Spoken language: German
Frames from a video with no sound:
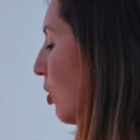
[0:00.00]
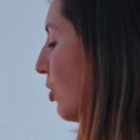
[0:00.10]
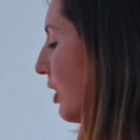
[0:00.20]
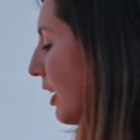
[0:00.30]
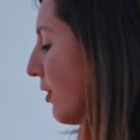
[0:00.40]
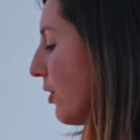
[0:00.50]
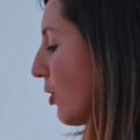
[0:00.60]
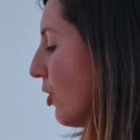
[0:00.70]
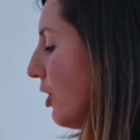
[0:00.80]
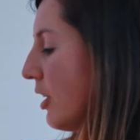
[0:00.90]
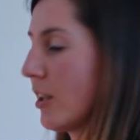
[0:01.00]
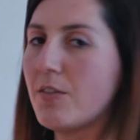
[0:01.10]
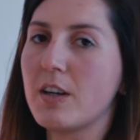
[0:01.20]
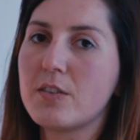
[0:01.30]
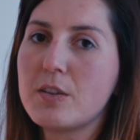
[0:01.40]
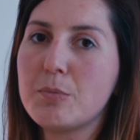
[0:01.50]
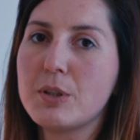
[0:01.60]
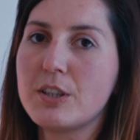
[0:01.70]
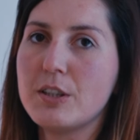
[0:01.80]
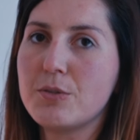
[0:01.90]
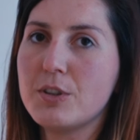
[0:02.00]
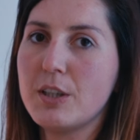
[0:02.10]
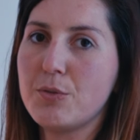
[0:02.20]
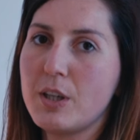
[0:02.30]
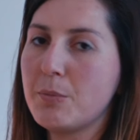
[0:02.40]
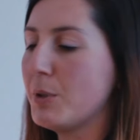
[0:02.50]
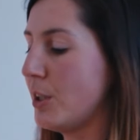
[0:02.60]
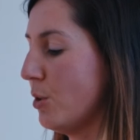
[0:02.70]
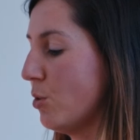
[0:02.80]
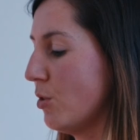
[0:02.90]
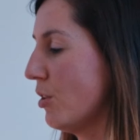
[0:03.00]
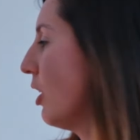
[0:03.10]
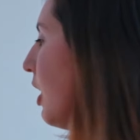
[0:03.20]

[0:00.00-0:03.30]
und die Gäste können dann quasi mit Hilfe der Fernbedienung